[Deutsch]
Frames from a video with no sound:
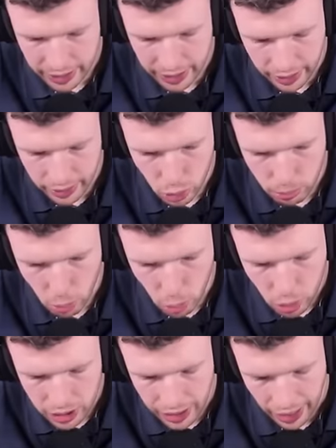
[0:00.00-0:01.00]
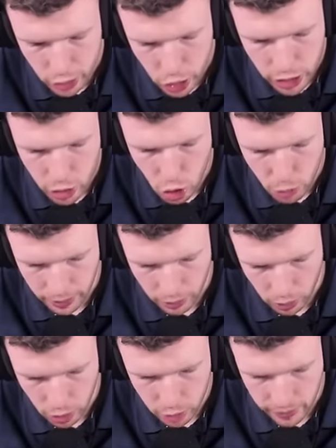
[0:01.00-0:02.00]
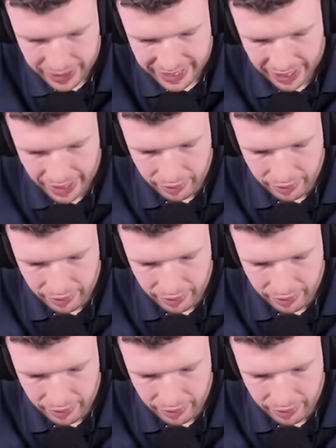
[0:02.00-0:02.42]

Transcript: in so einem Modus hier RG zu spielen oder sowas,